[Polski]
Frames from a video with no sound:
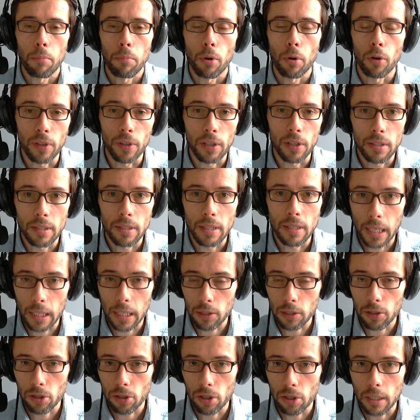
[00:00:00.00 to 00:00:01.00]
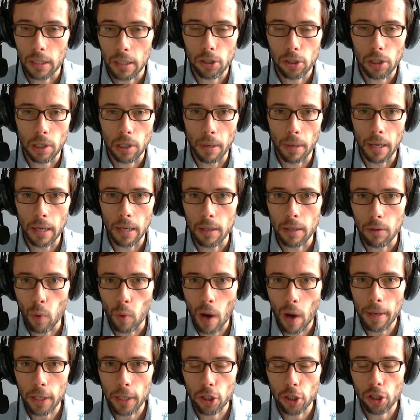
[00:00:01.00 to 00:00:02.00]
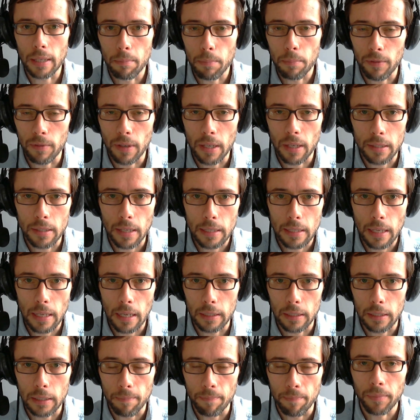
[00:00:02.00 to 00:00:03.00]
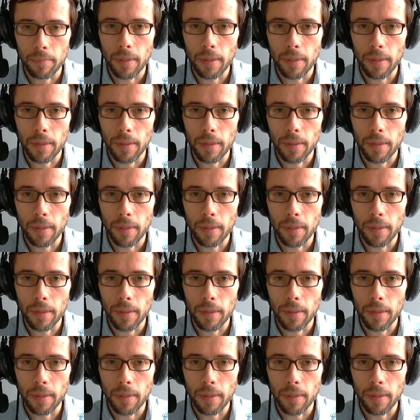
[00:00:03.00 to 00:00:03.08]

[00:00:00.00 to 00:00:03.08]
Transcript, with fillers: Powiesz zaraz, że trzeba łamać pewne zasady.